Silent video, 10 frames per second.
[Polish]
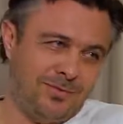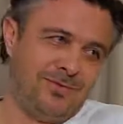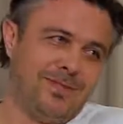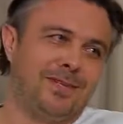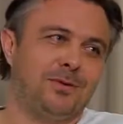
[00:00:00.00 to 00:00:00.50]
no
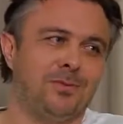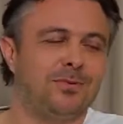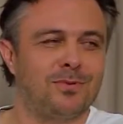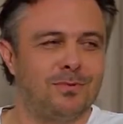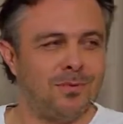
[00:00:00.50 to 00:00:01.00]
więc ja też po
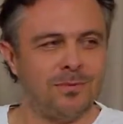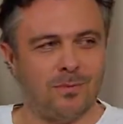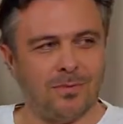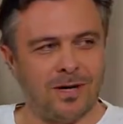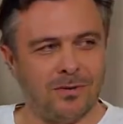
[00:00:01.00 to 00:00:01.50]
prostu mam z
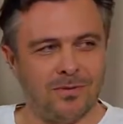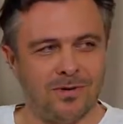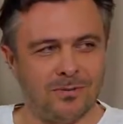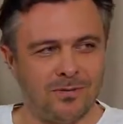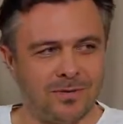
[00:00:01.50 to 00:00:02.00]
chłopakami
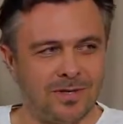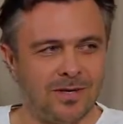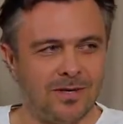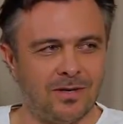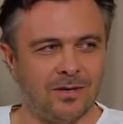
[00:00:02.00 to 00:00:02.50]
jakby
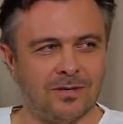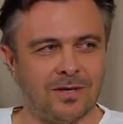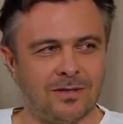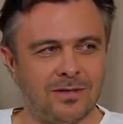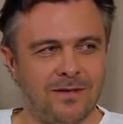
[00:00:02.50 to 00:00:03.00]
taki
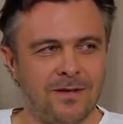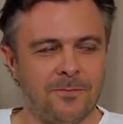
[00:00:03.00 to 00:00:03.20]
kontakt